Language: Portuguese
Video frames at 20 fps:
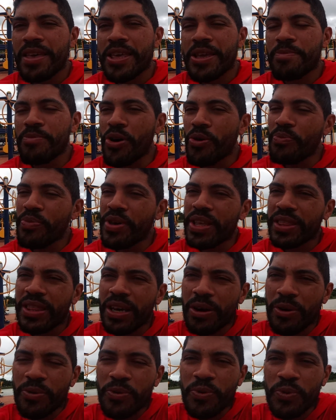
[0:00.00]
Em momento
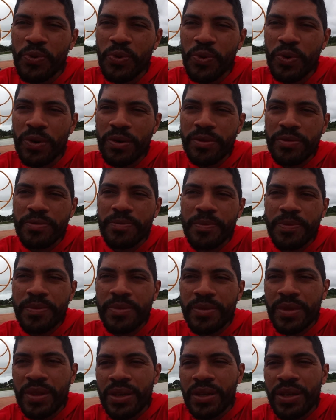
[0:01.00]
algum,
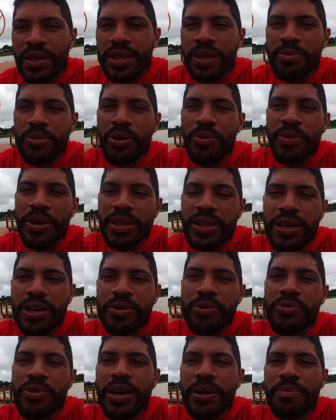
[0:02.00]
em momento
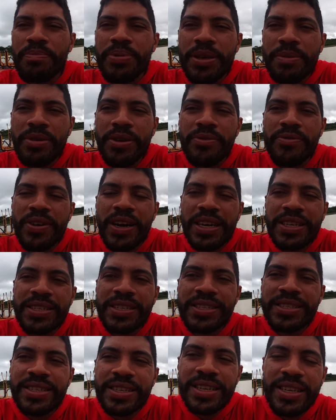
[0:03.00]
algum a Bíblia vai
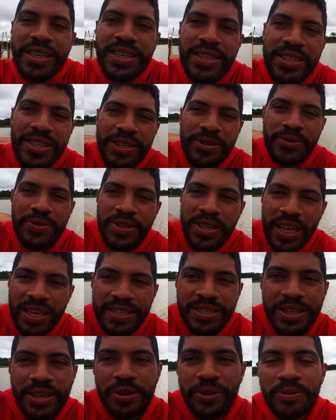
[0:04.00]
dizer que Jesus
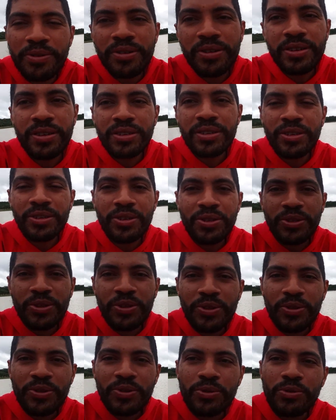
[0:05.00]
nasceu
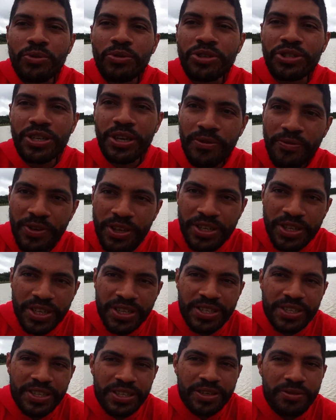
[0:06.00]
no dia
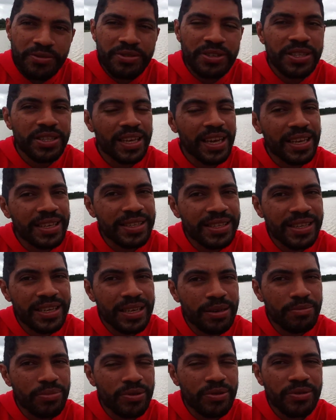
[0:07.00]
25 de
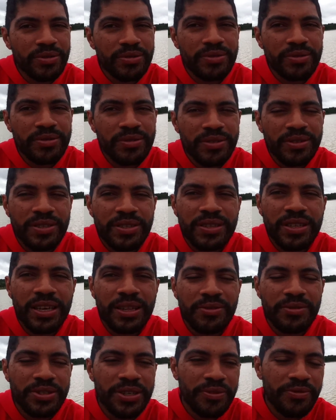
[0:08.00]
dezembro. Né?
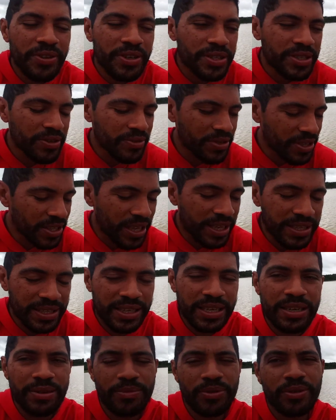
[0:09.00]
No dia 25 de
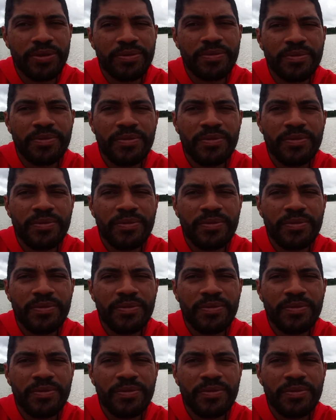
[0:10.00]
dezembro.